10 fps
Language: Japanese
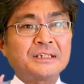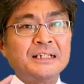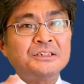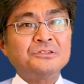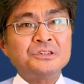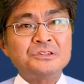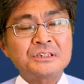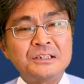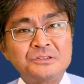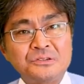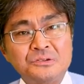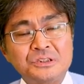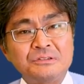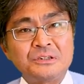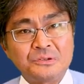最初に使う掃
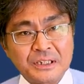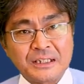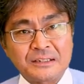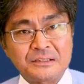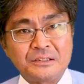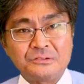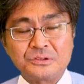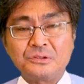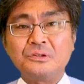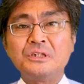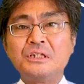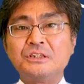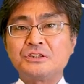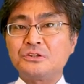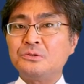除はどれかっていうと、
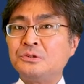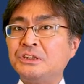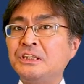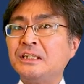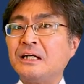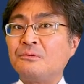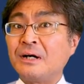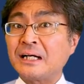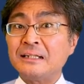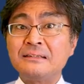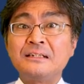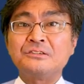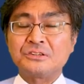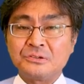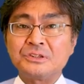掃除費が分かって
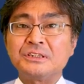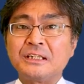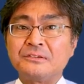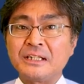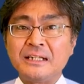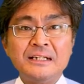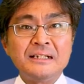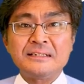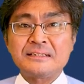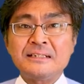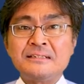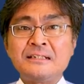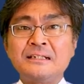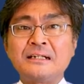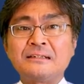る掃除だよね。先
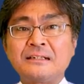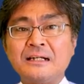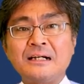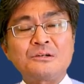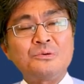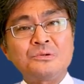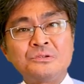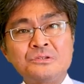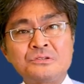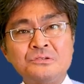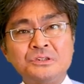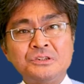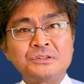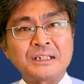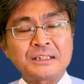生だったら、ここの掃
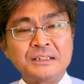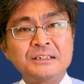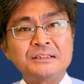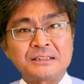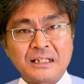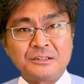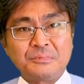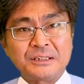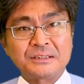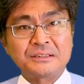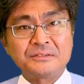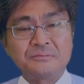除を先に使います。